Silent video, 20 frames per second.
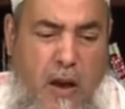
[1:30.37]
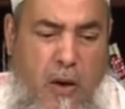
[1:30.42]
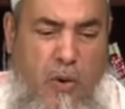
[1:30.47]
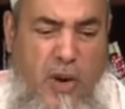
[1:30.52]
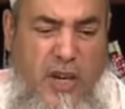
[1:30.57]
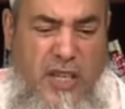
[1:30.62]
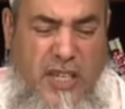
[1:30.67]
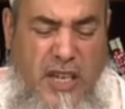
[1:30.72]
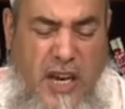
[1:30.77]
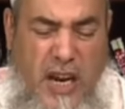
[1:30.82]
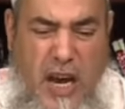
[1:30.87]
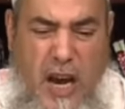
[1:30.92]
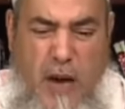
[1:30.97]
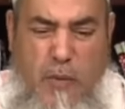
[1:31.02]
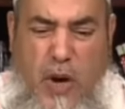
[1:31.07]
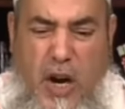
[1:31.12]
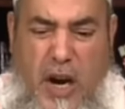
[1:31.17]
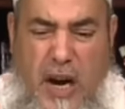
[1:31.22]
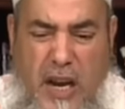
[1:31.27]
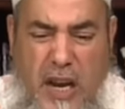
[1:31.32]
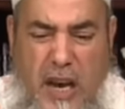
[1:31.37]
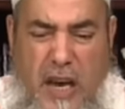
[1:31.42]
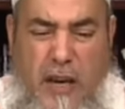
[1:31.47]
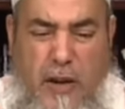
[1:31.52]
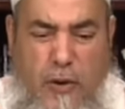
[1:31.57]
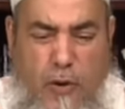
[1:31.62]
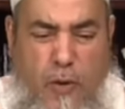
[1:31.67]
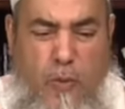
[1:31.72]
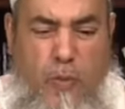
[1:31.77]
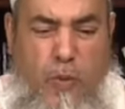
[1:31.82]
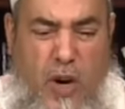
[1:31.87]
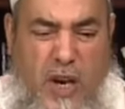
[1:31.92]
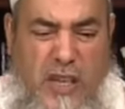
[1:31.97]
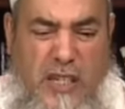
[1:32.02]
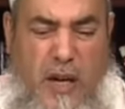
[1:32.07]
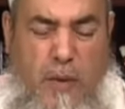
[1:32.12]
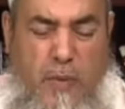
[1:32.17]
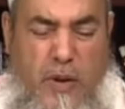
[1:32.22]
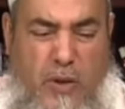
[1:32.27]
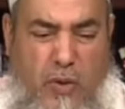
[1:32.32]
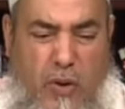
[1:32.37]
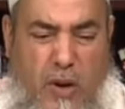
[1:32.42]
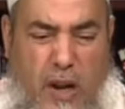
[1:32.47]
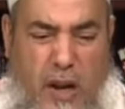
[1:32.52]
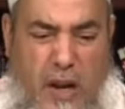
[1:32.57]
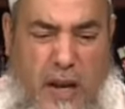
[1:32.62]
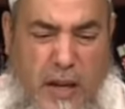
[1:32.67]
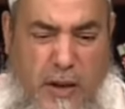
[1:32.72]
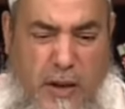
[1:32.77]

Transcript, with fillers: والسلام عليكم ورحمة الله